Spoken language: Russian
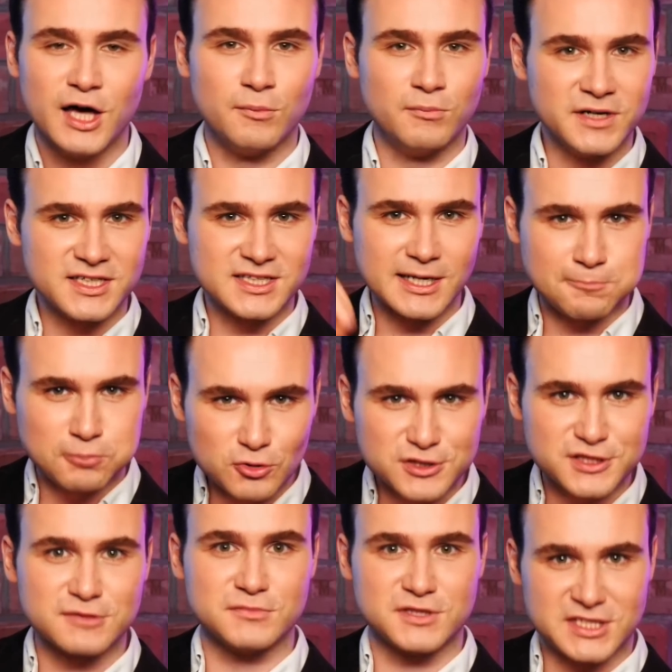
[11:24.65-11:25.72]
мы не
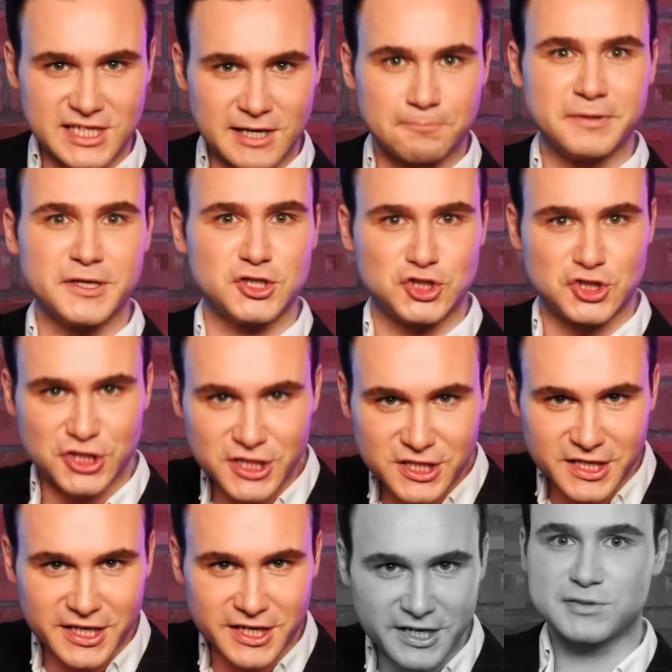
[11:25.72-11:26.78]
допустим те
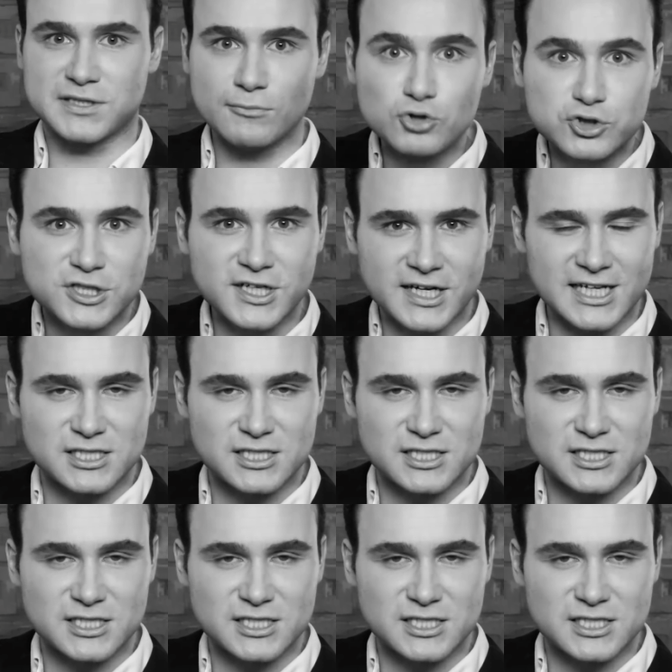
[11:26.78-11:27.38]
причины, потому что их